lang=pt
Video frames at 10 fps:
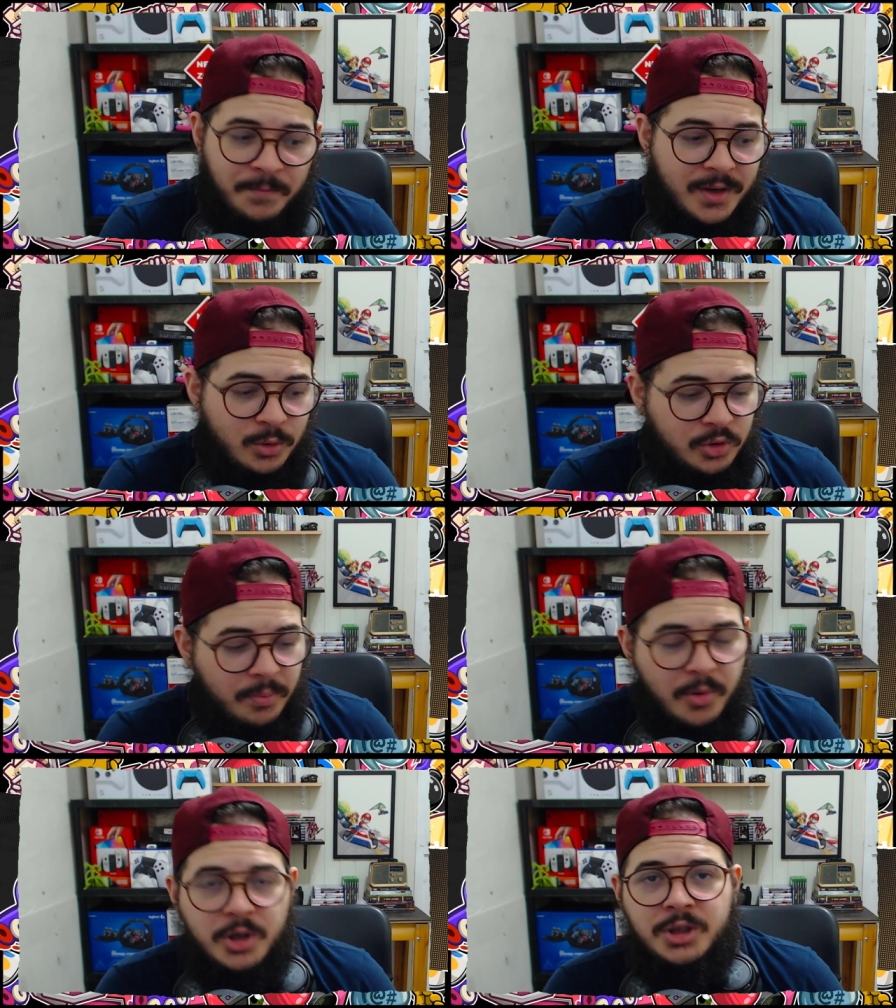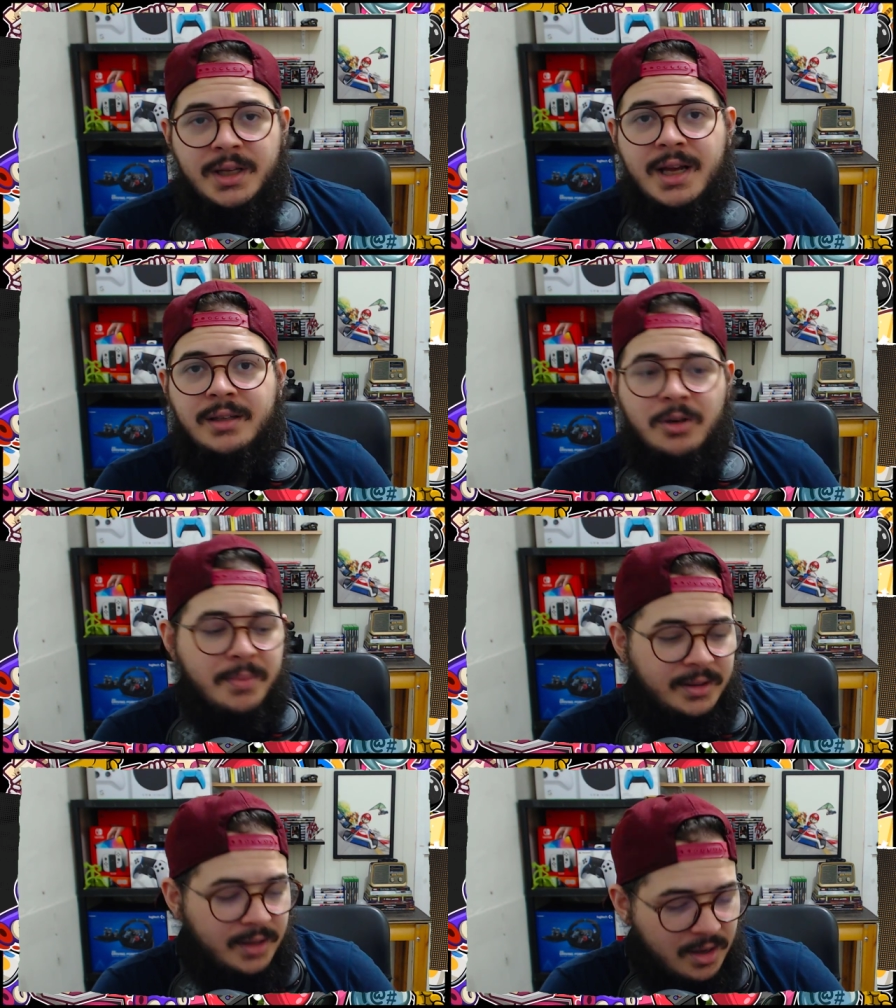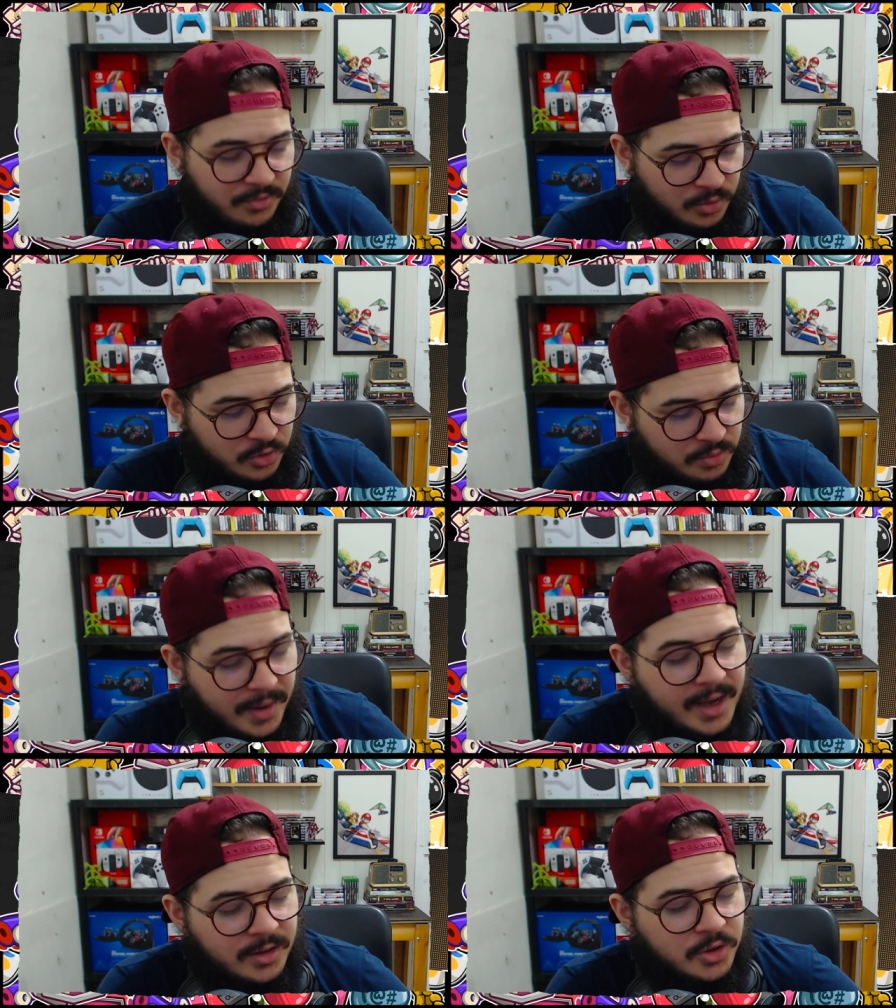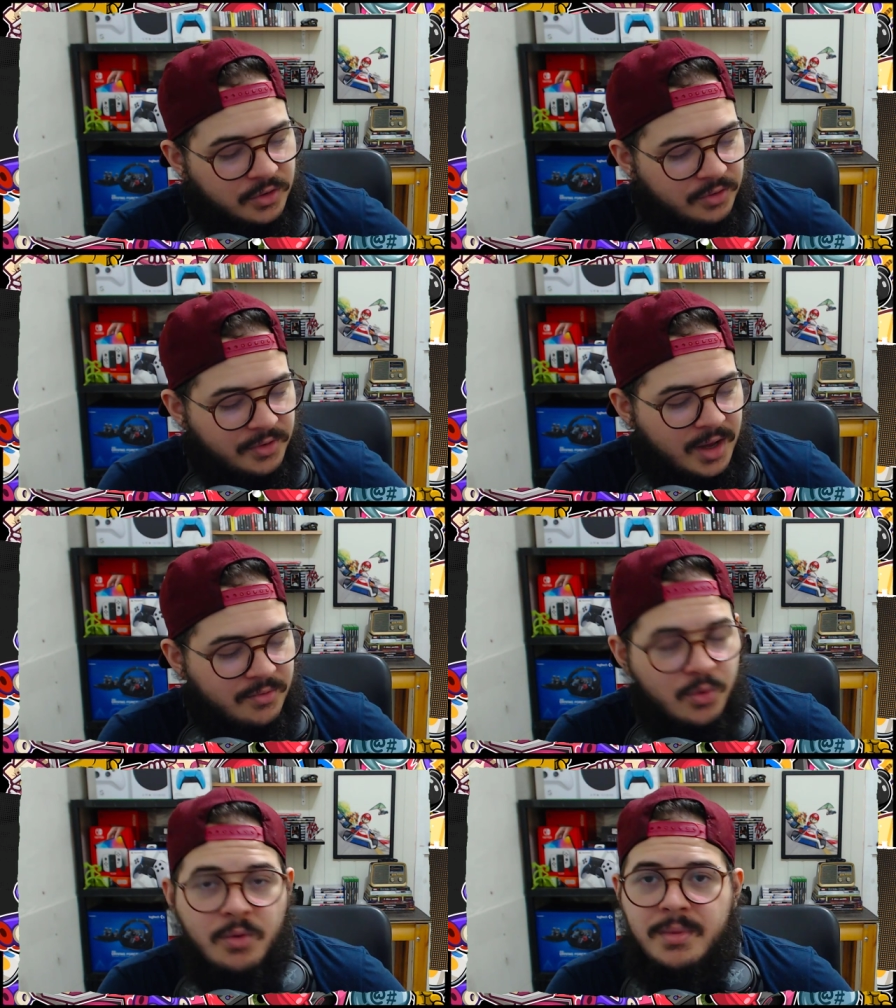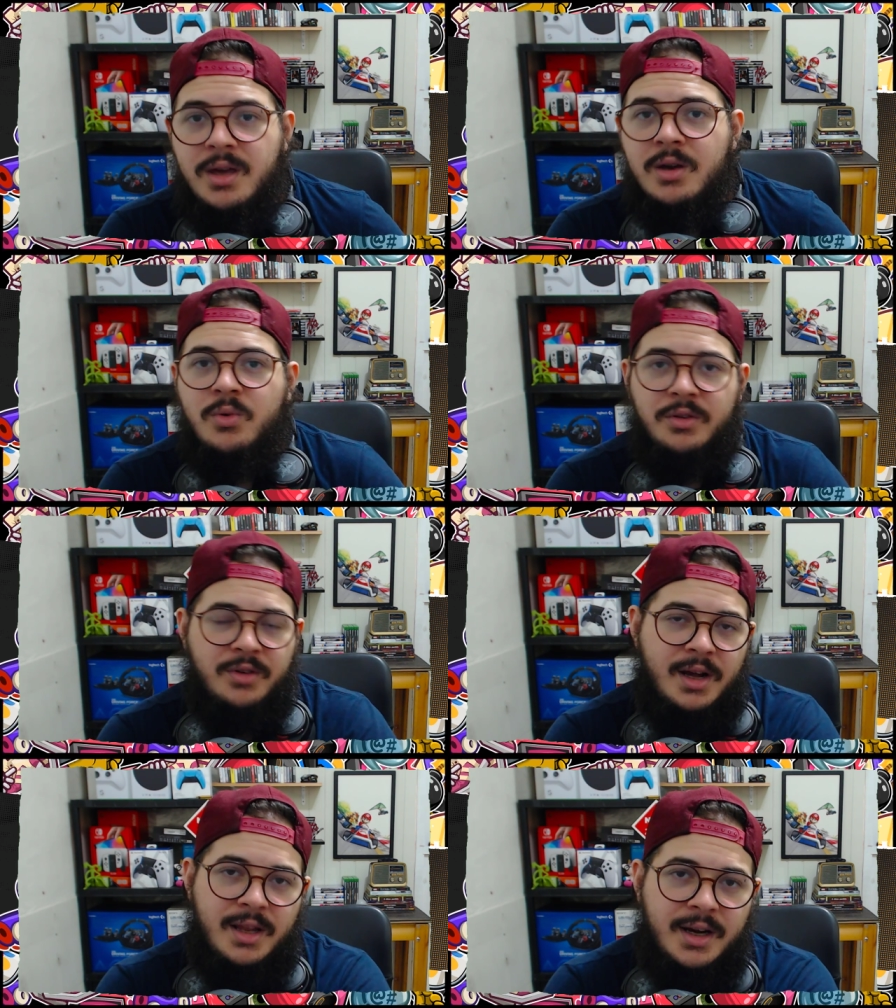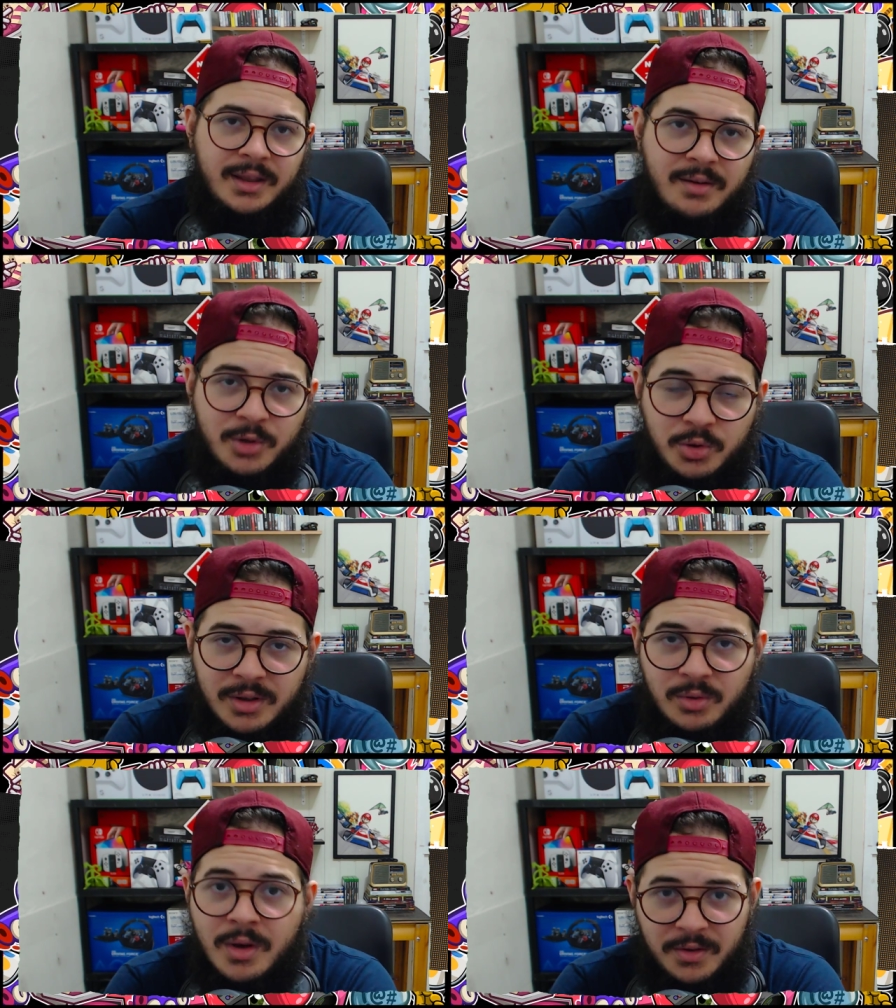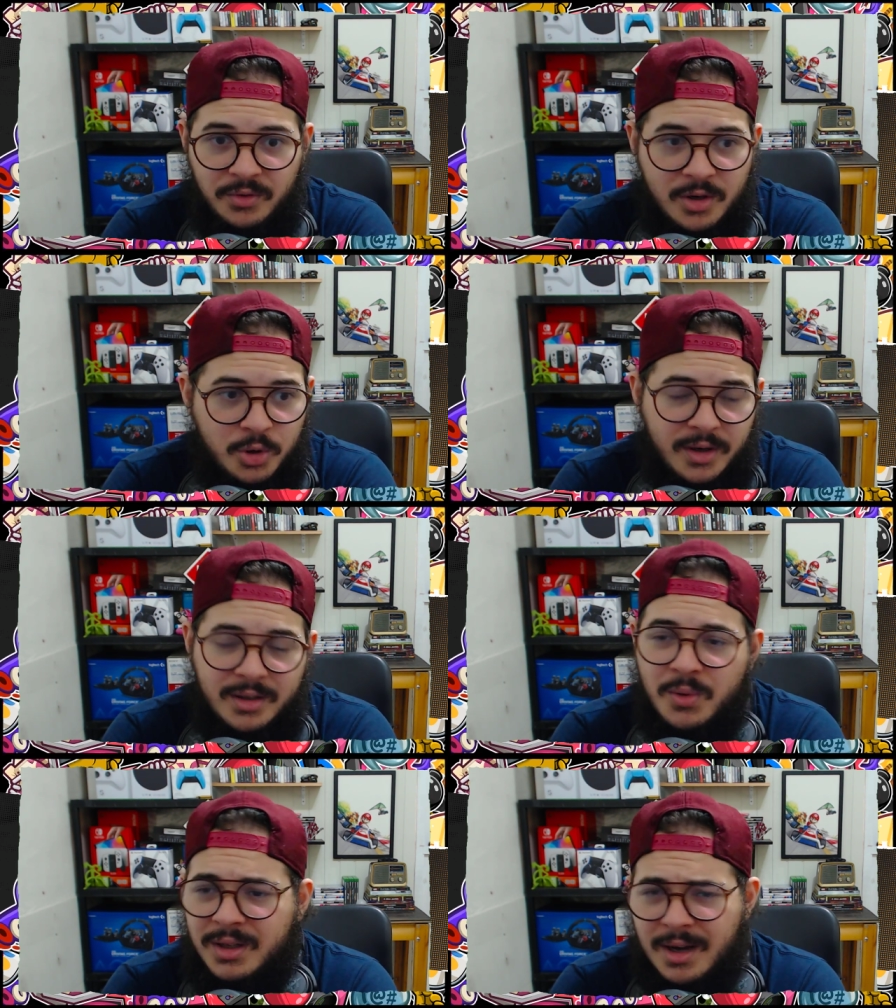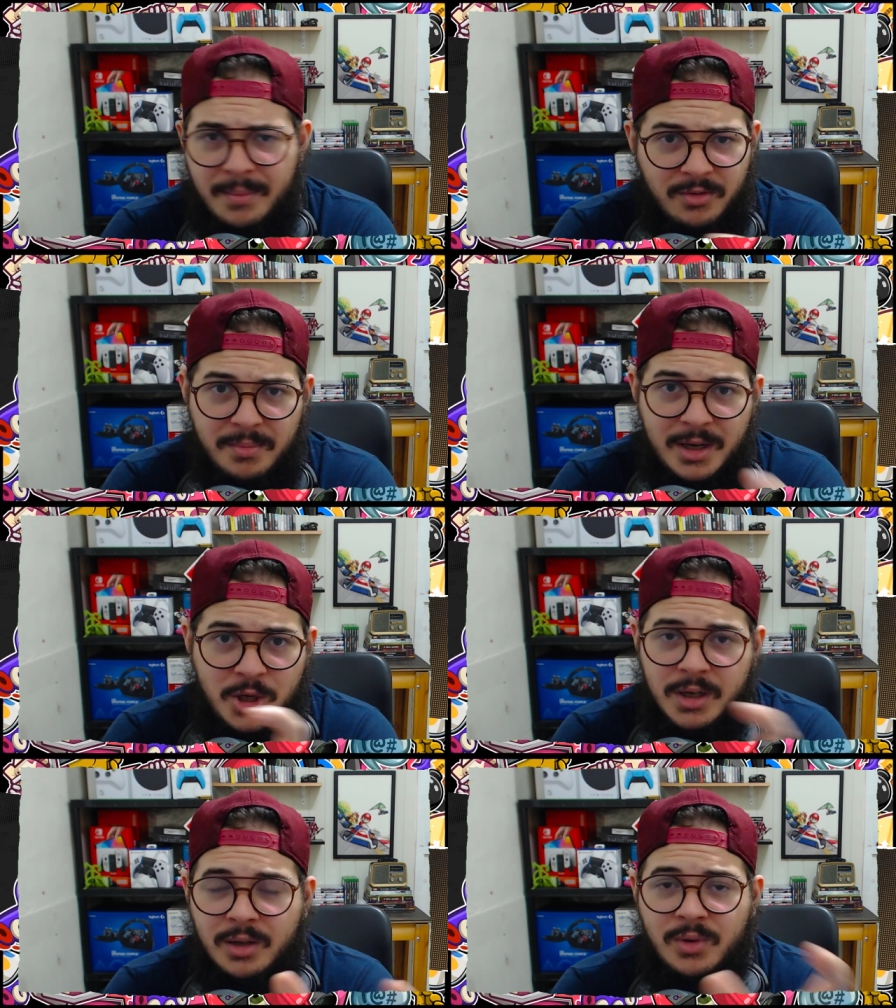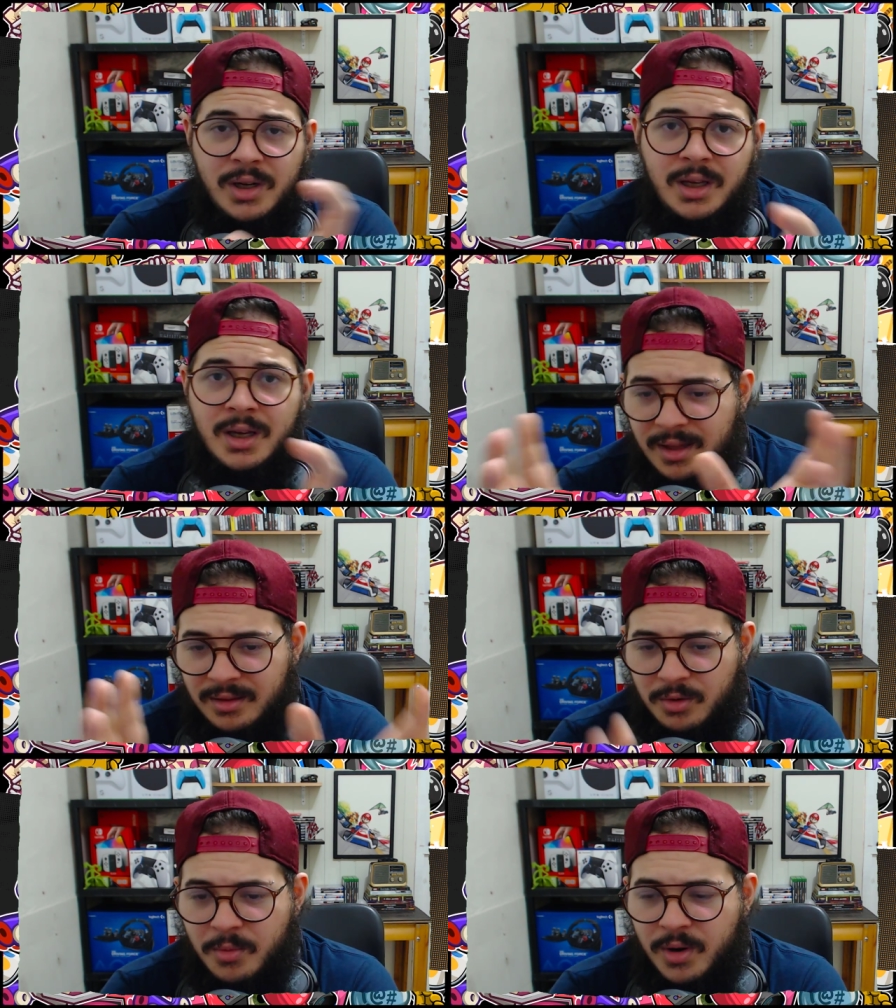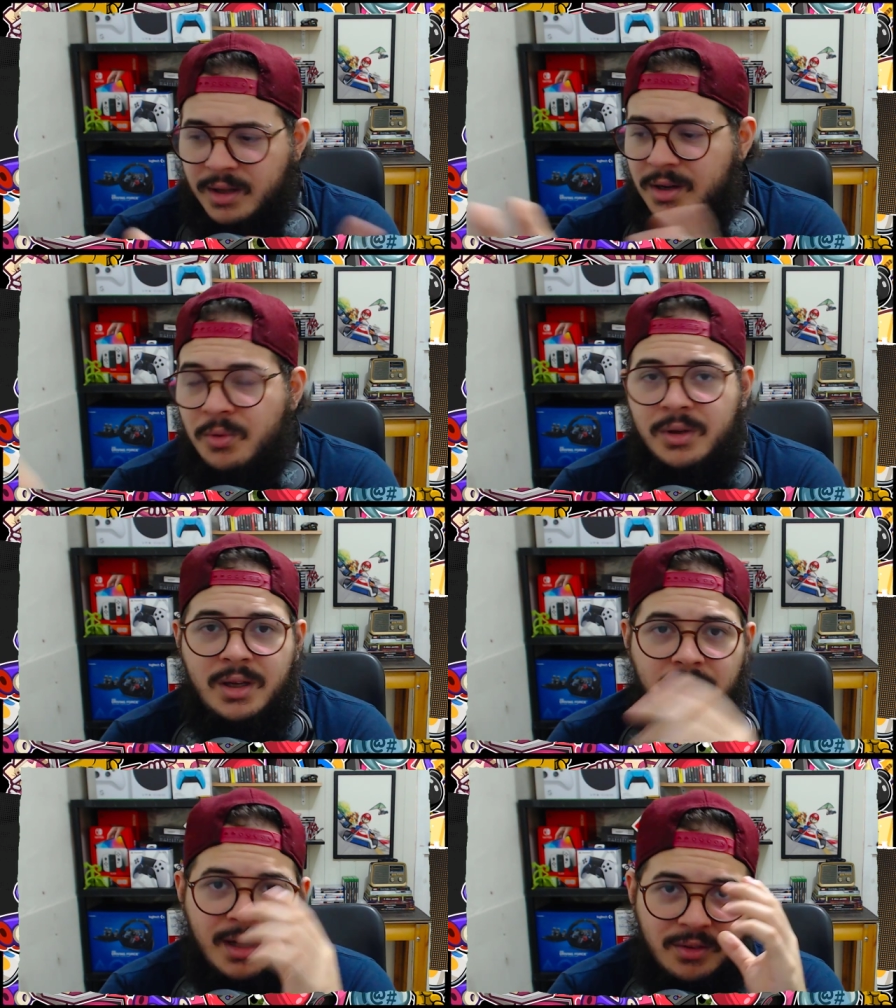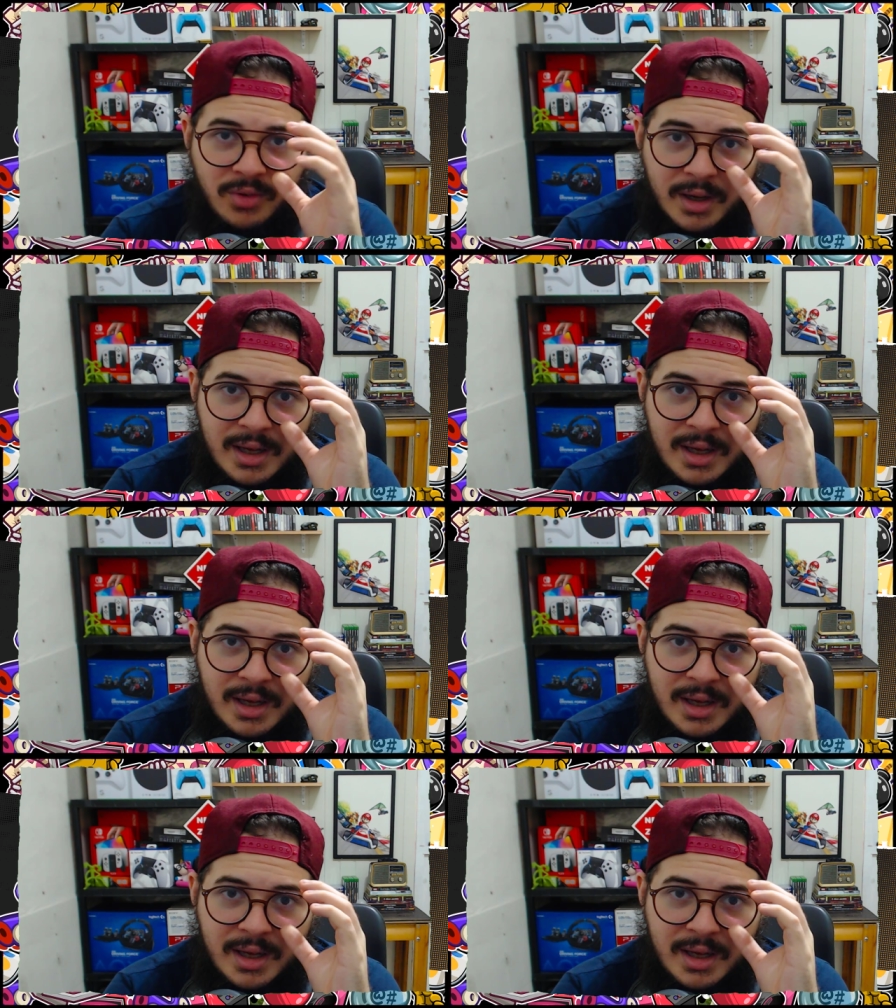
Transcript: tá, o suporte dela, então manteve os managers que falavam comigo e essa galera que estava ajudando bastante o canal e que acabavam mediando ali entre o meu canal e essa